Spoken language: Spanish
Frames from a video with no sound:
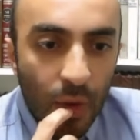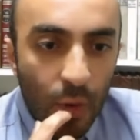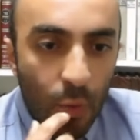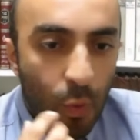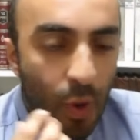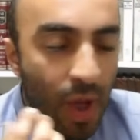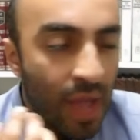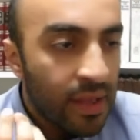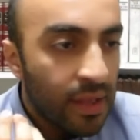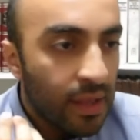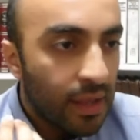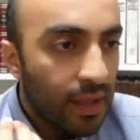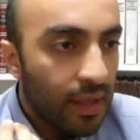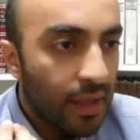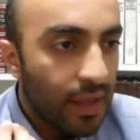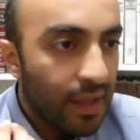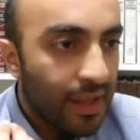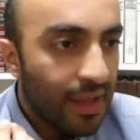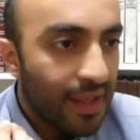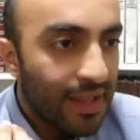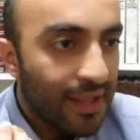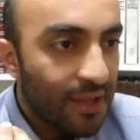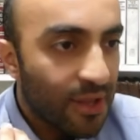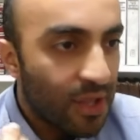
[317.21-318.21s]
Juan,
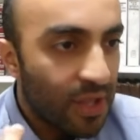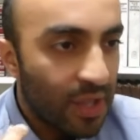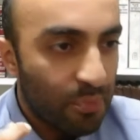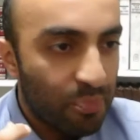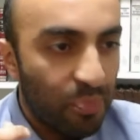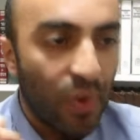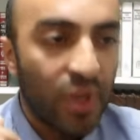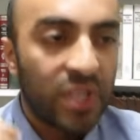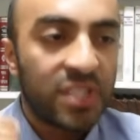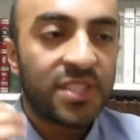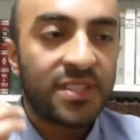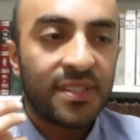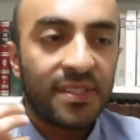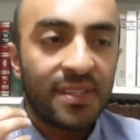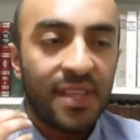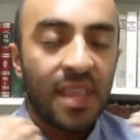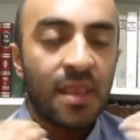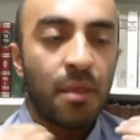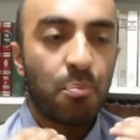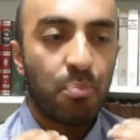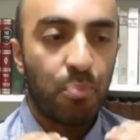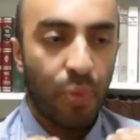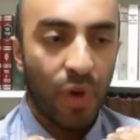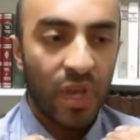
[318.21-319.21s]
pues,
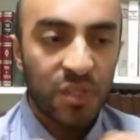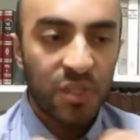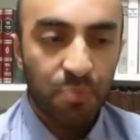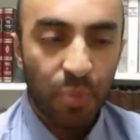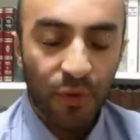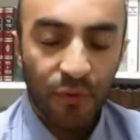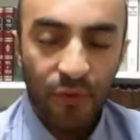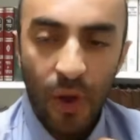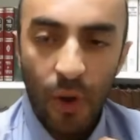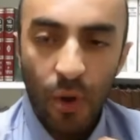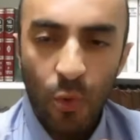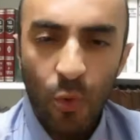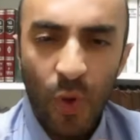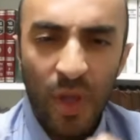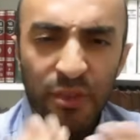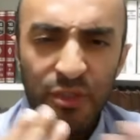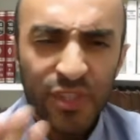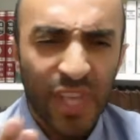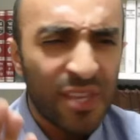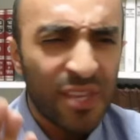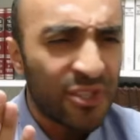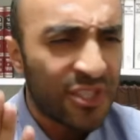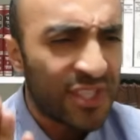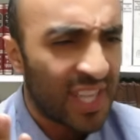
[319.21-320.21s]
pues, por favor,
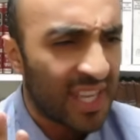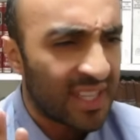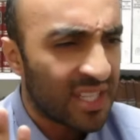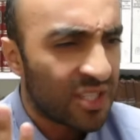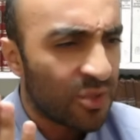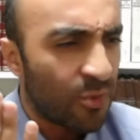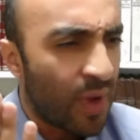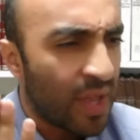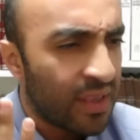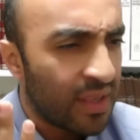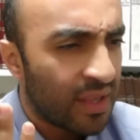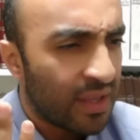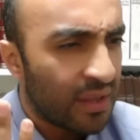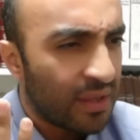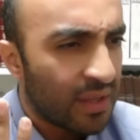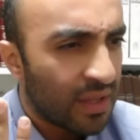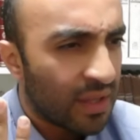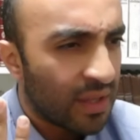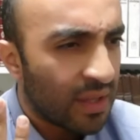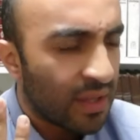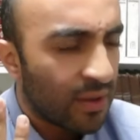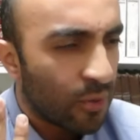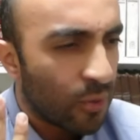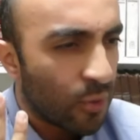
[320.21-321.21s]
¿cuántos años tienes, Juan? En
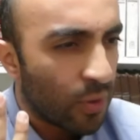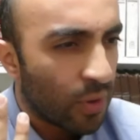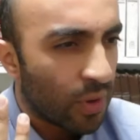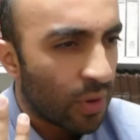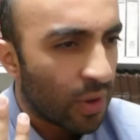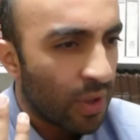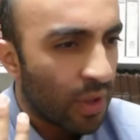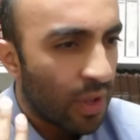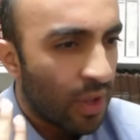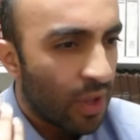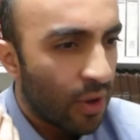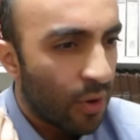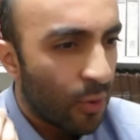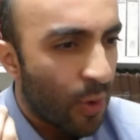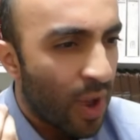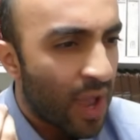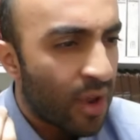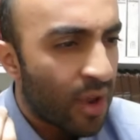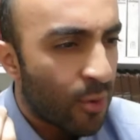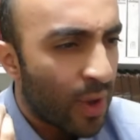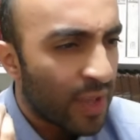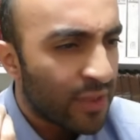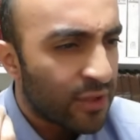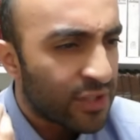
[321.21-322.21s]
Siria. Juan,
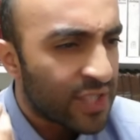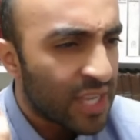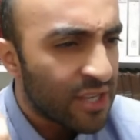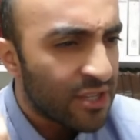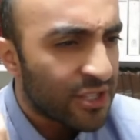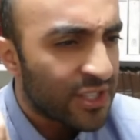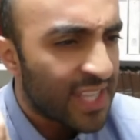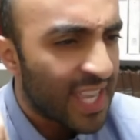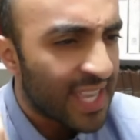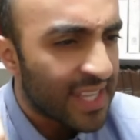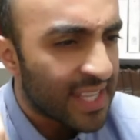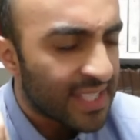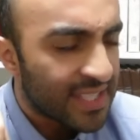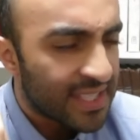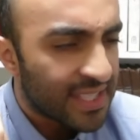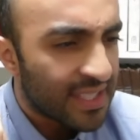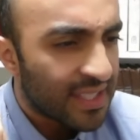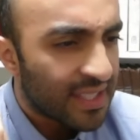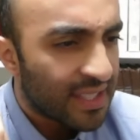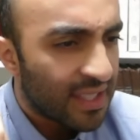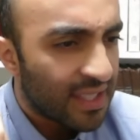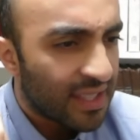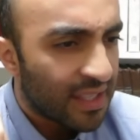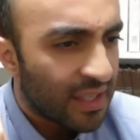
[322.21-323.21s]
¿cuántos años tienes?
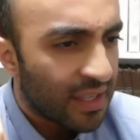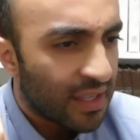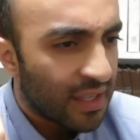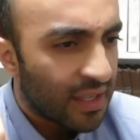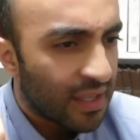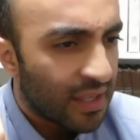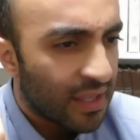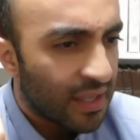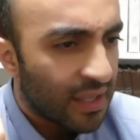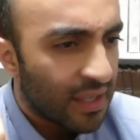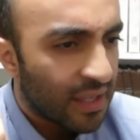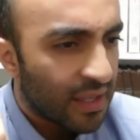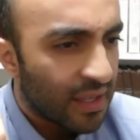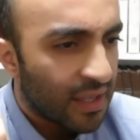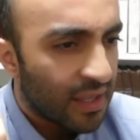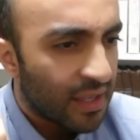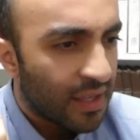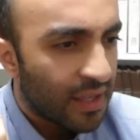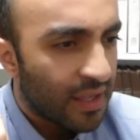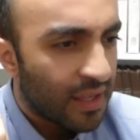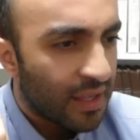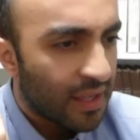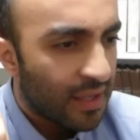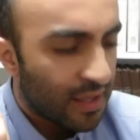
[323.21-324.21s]
Ustedes son
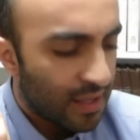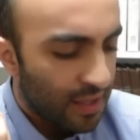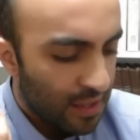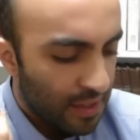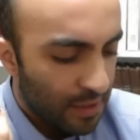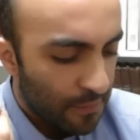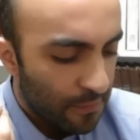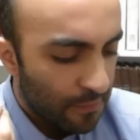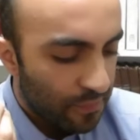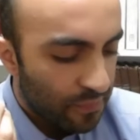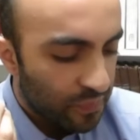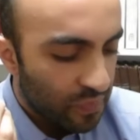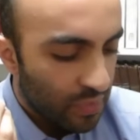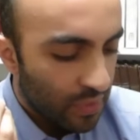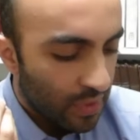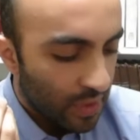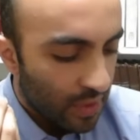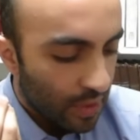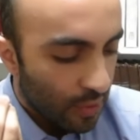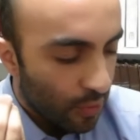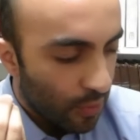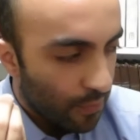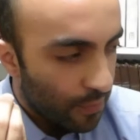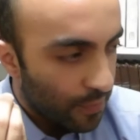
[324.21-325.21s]
criminales.
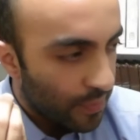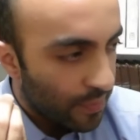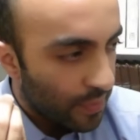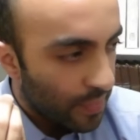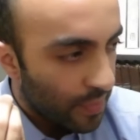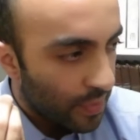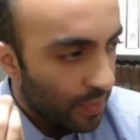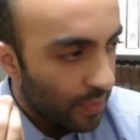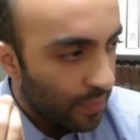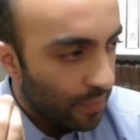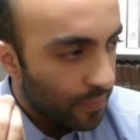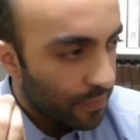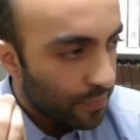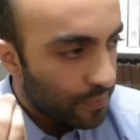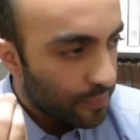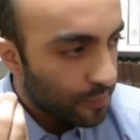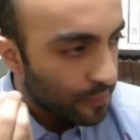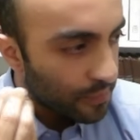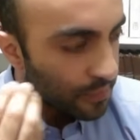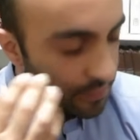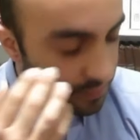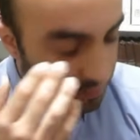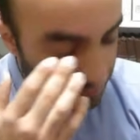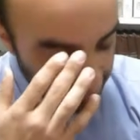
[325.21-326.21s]
Bombardean
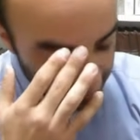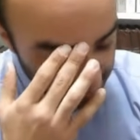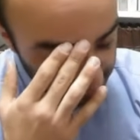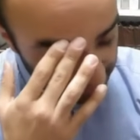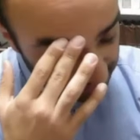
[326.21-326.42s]
refugios.